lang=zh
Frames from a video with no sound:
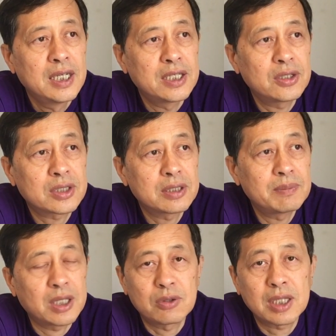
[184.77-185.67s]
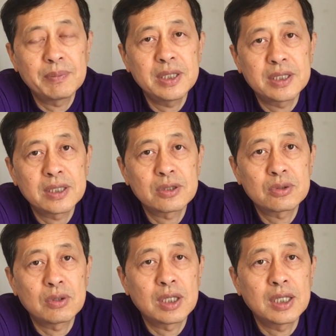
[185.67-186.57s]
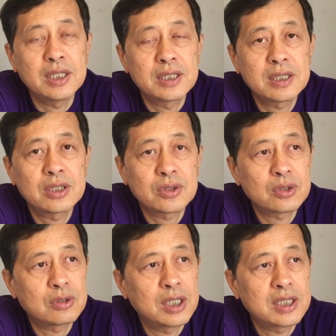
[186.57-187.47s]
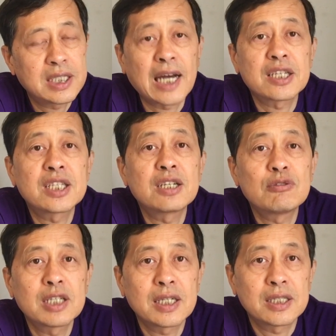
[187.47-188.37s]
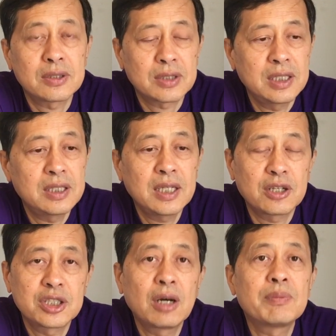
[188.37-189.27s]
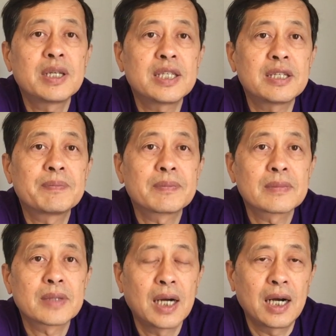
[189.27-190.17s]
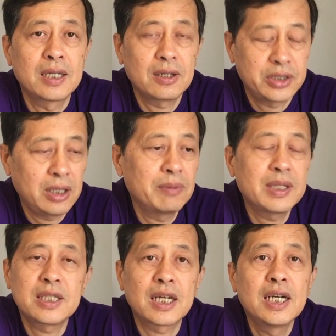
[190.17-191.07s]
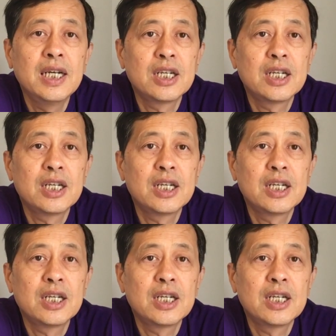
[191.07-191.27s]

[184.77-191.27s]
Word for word: 也就是美国他们已经做好，已经就是说下了定论了，就是一定要消灭你啊，要消灭你了。